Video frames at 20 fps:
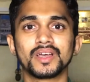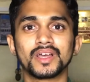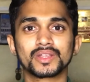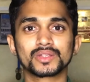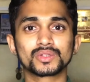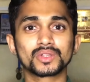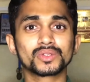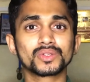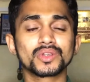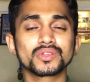
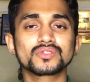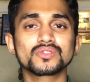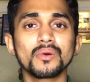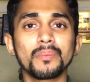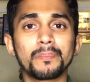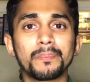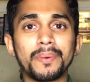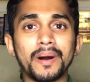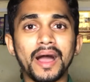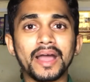तो दोस्तों
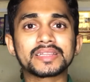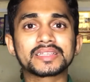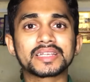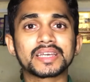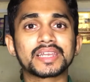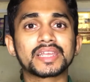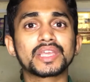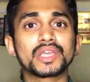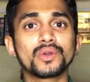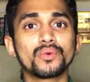बात
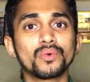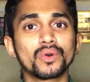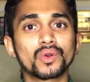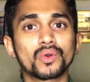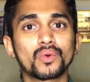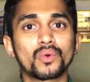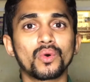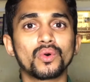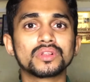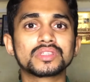करेंगे वो
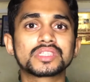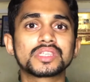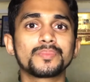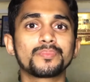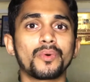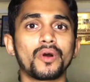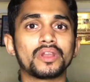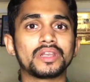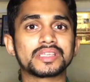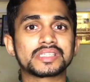कौन सी
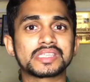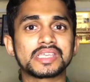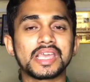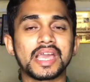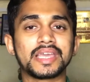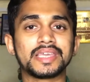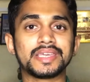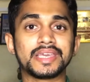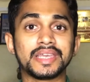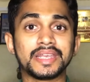पॉलिसी
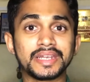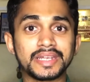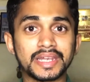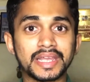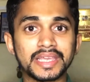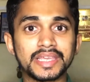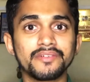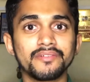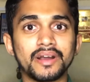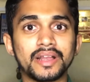आई है
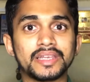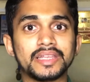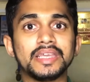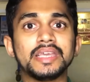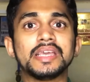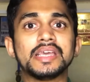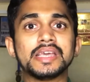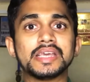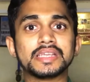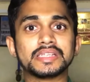नई वाली
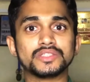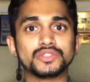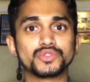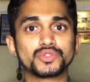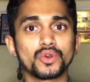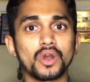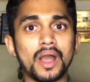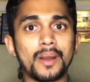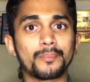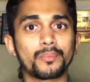
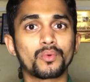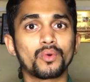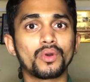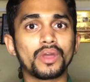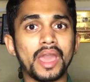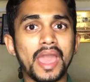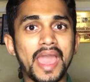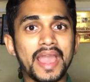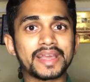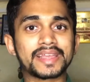जो आपको
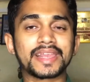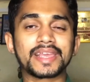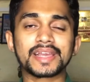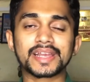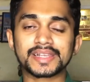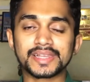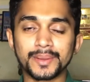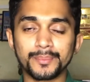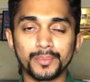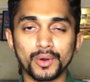एग्री
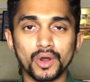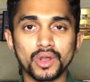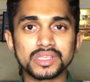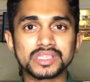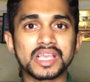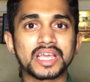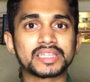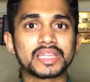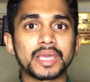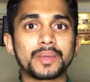करना बहुत
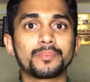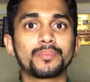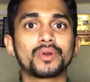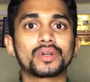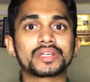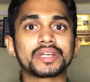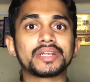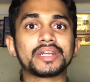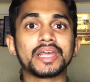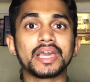ज़्यादा
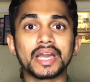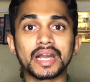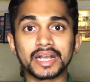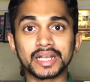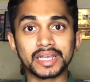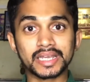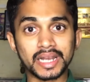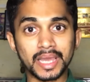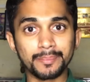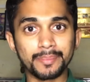इंपॉर्टेंट है
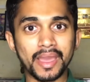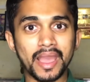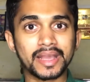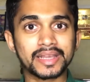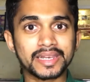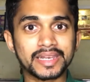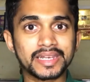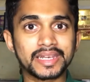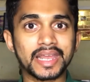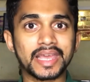अगर आप
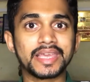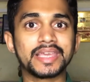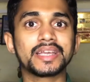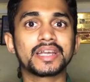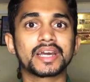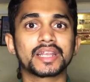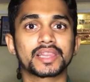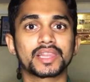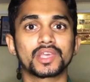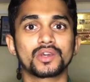एग्री नहीं
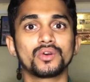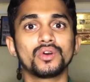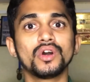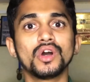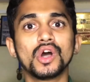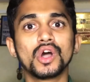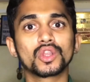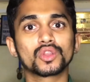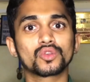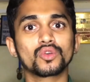करते हो
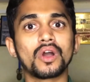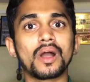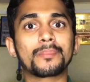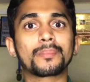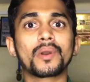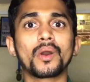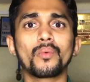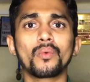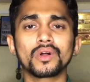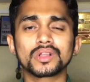तो
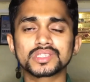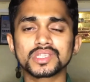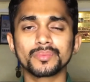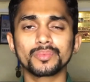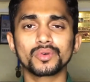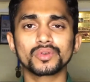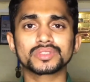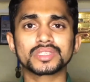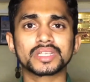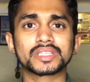आपका व्हाट्सअप
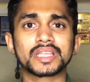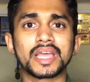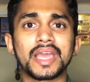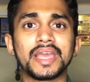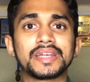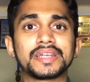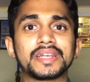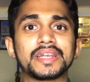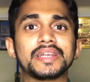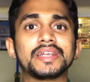हो सकता
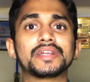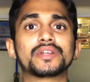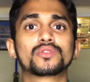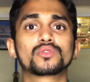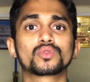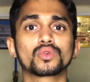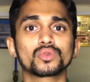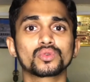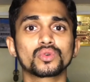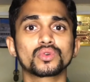है डिलीट
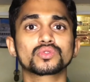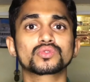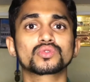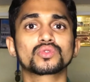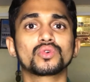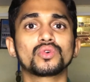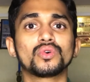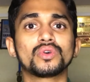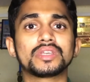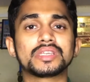तो
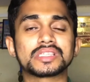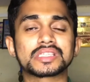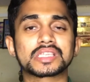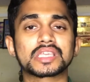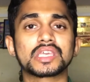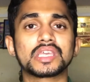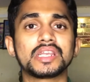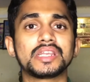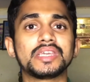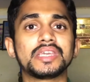दोस्तों
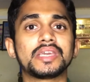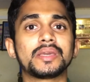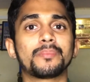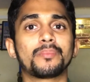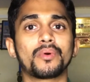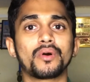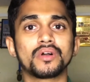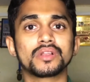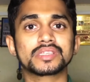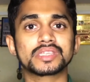इसके लिए
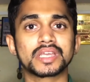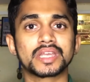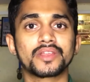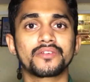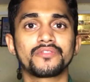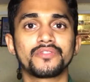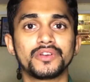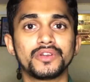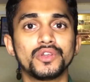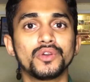बहुत सारे
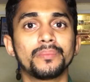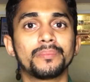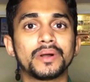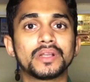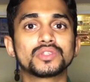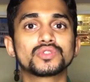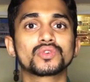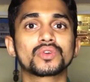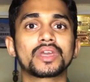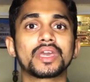वीडियो
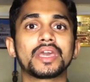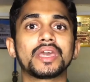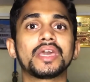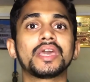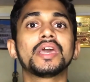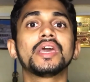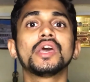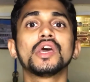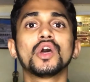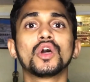बन चुके
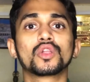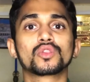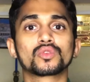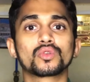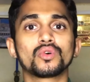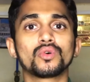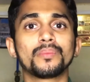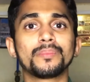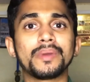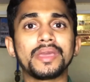हैं
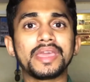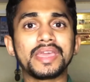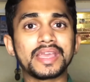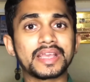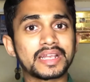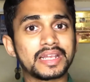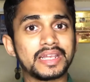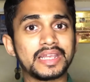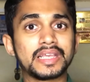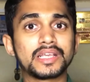तो मैं
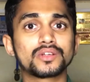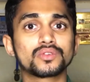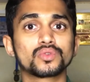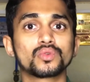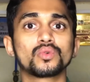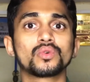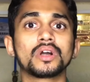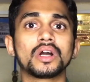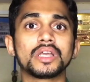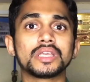एक लिंक
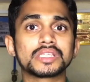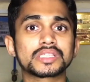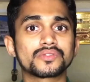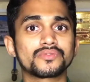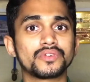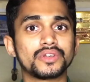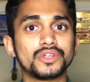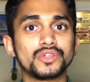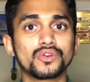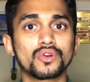दूंगा इस
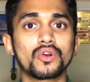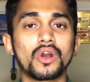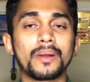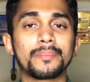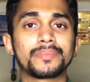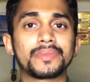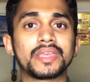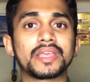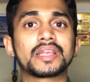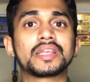वीडियो को आप
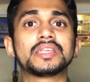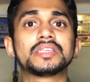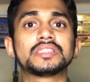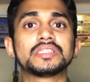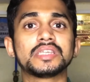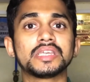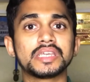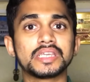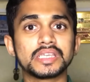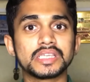देख
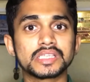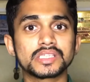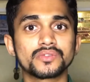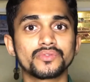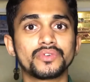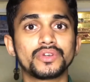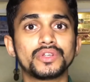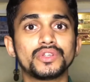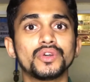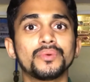लीजिए इस
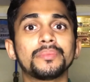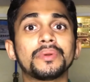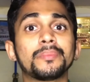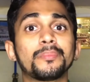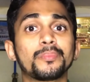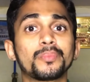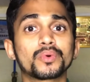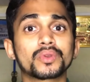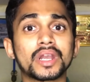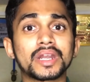वीडियो में
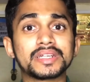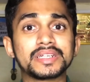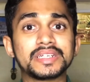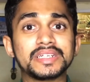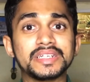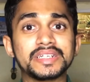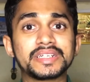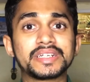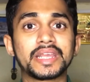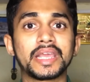पूरा
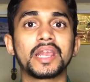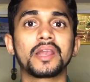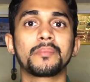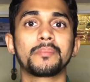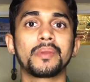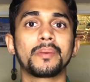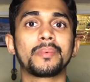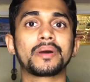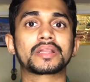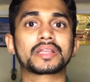डिटेल
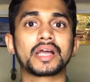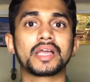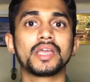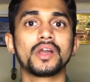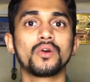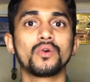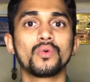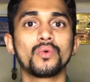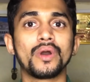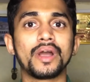में बताया
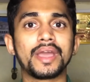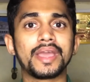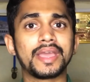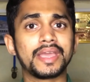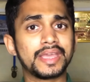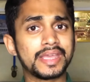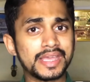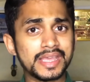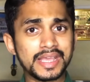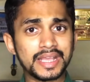हुआ है
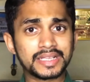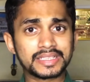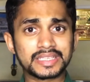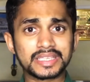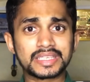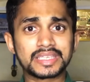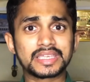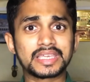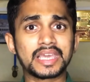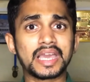कि
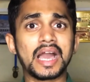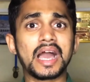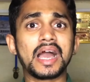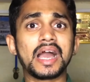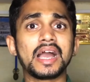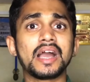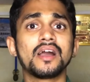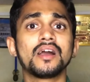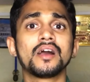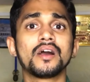क्या
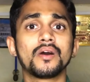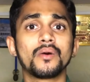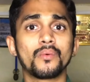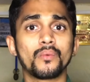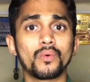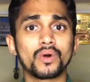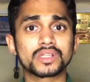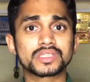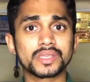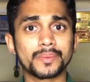
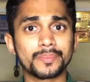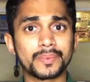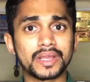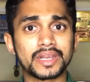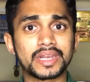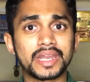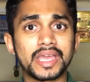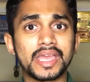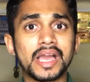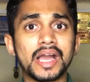व्हाट्सएप का
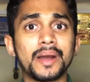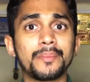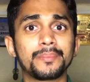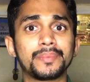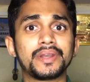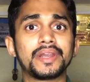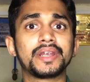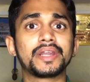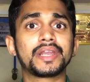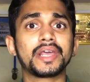नया
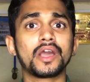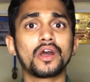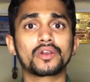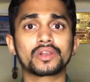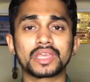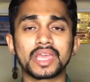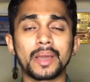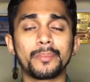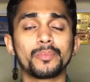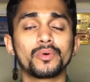अपडेट है और
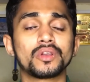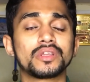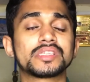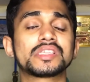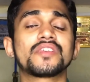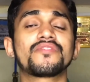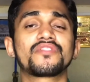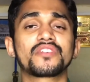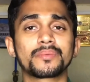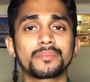क्या
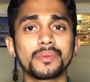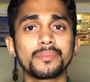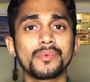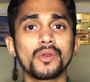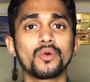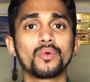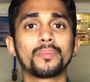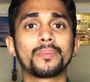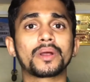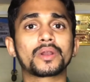पॉलिसी फिर भी मैं
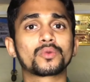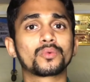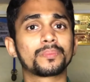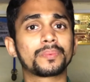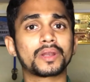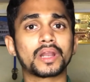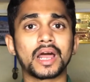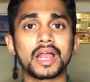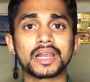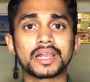ऊपर
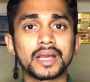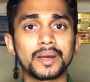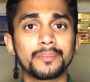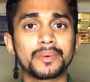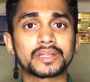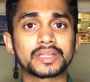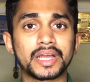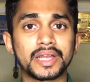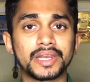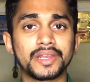ऊपर हल्का
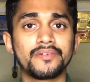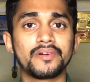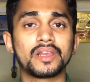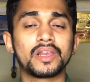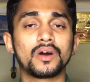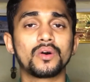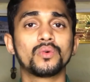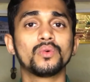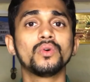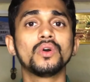बताने
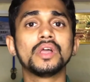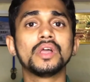वाला हूँ